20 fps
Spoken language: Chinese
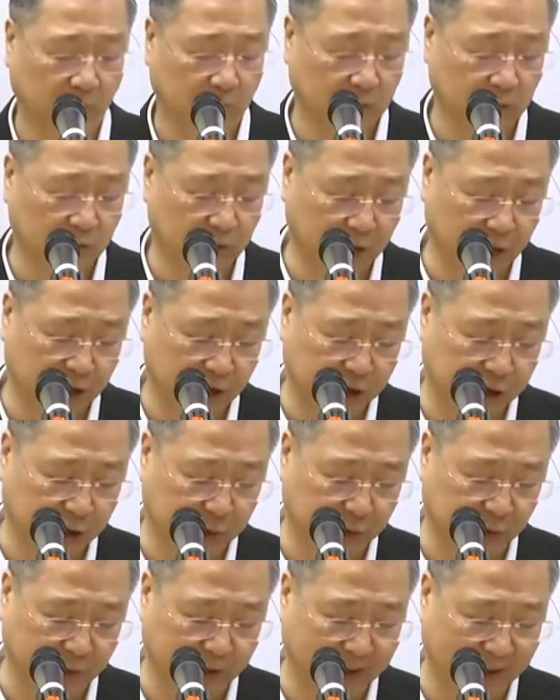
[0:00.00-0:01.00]
所以师
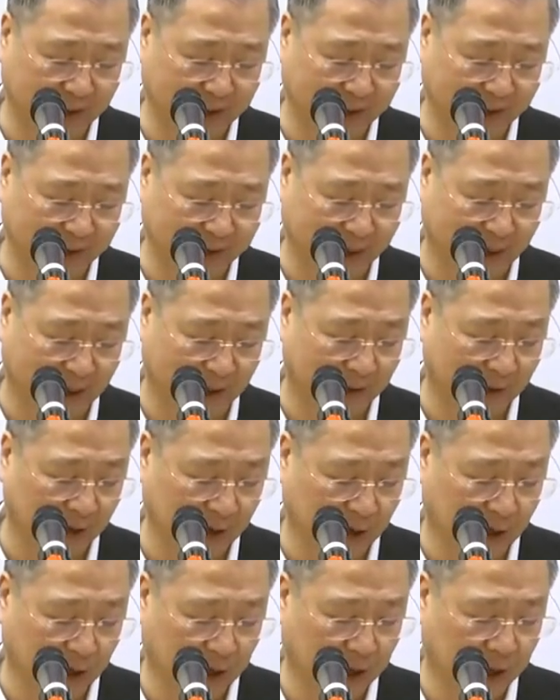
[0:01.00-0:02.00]
父跟大家讲，
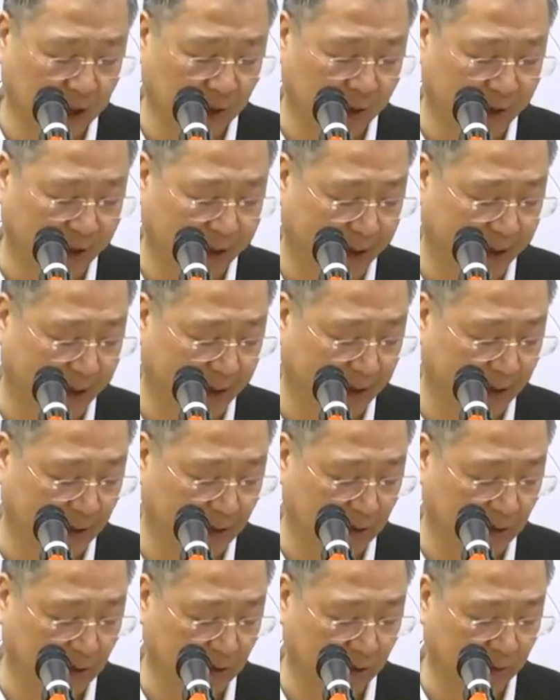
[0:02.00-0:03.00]
因为
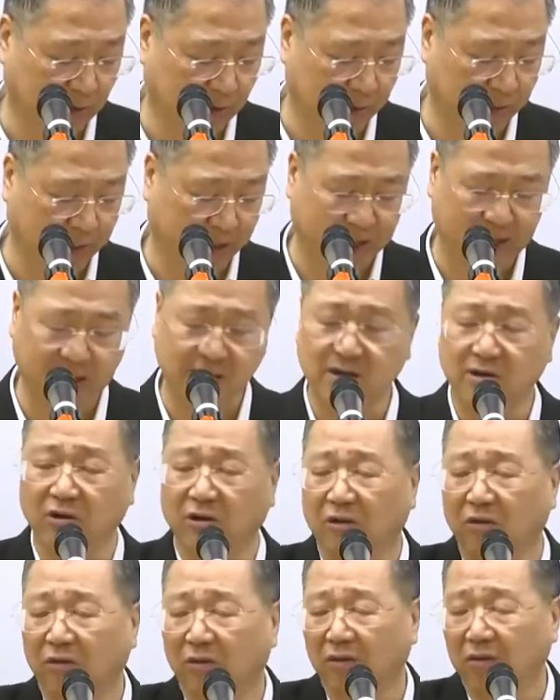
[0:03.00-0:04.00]
没
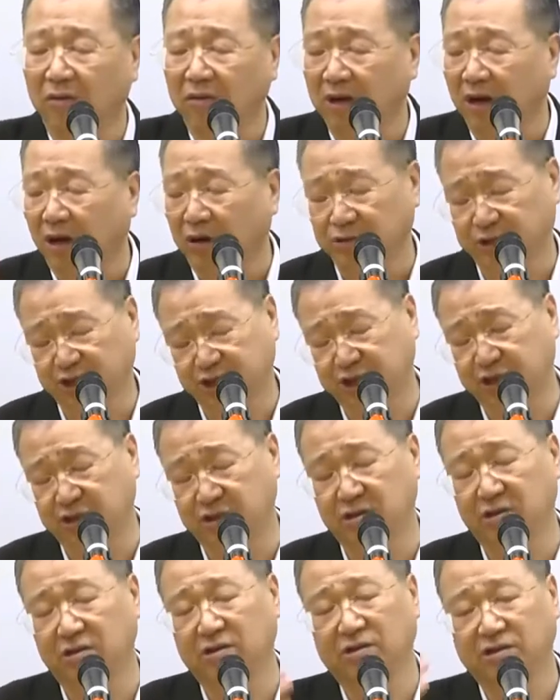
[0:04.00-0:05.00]
有老
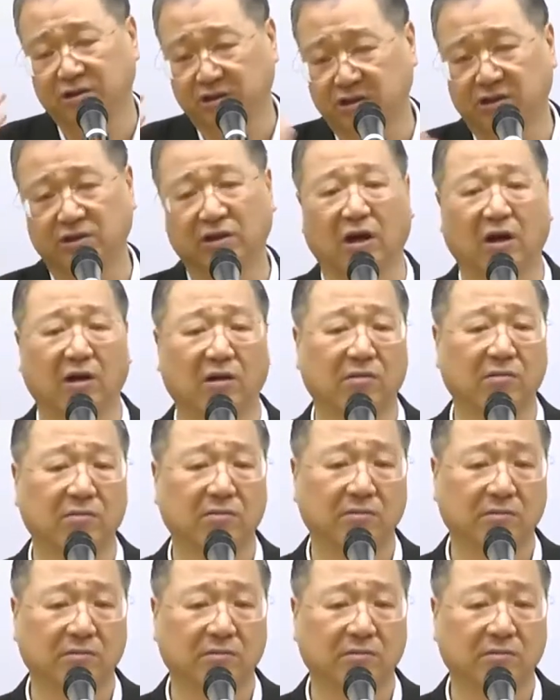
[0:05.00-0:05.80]
师指导，